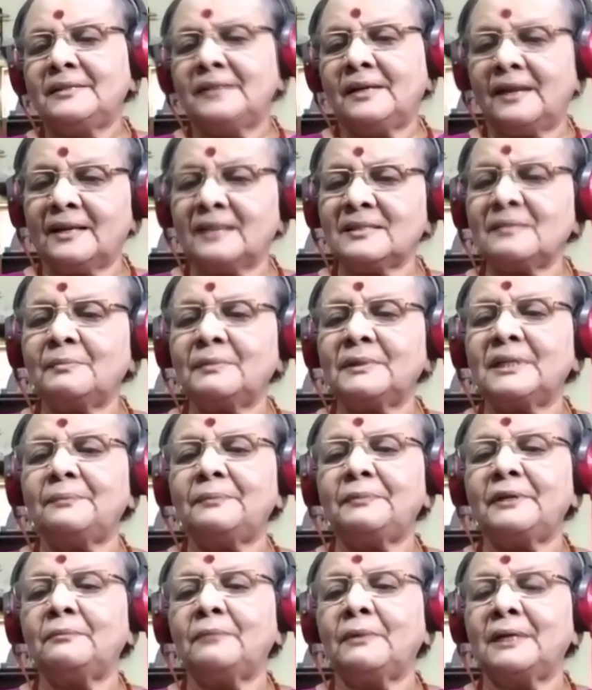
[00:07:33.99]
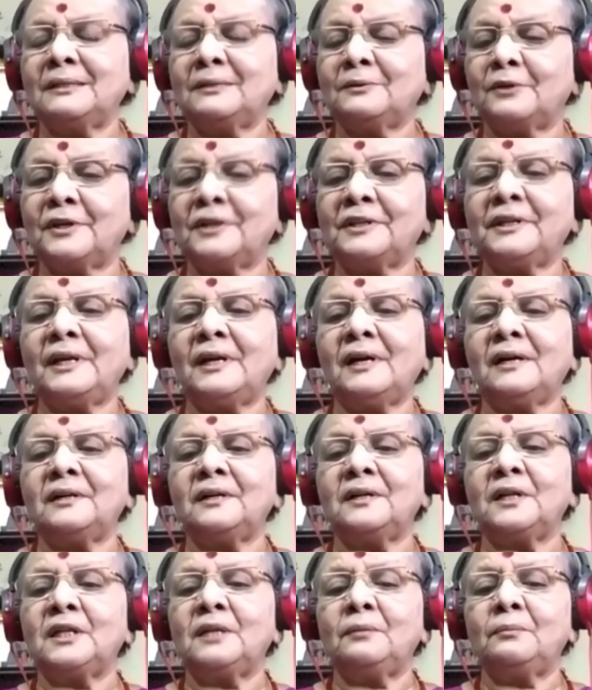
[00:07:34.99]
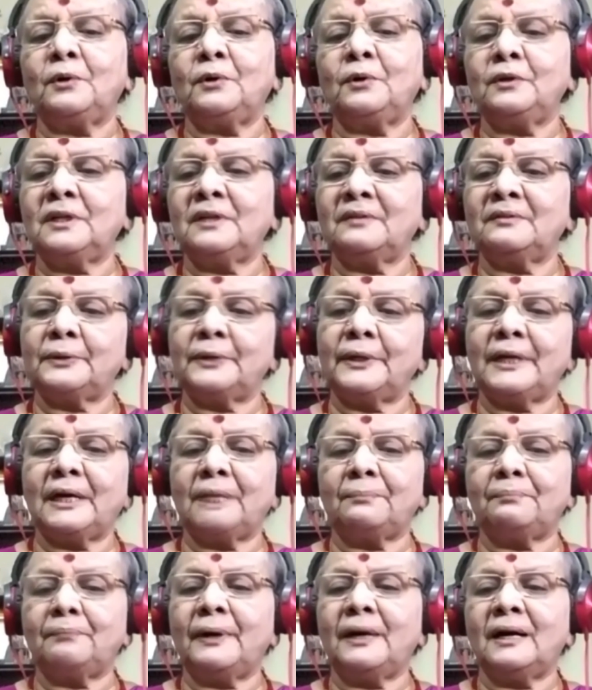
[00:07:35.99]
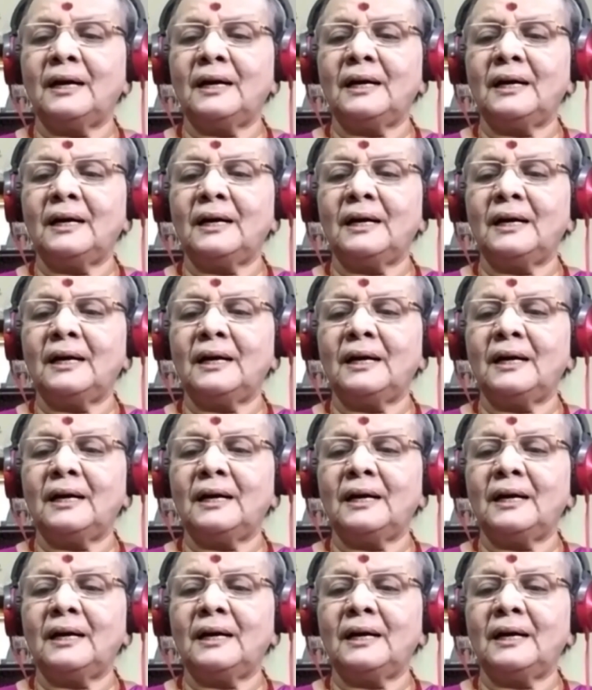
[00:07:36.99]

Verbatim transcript: ஞானசம்பந்த பெருமான் குழந்தையாக இருந்தபோது அவருடைய அப்பா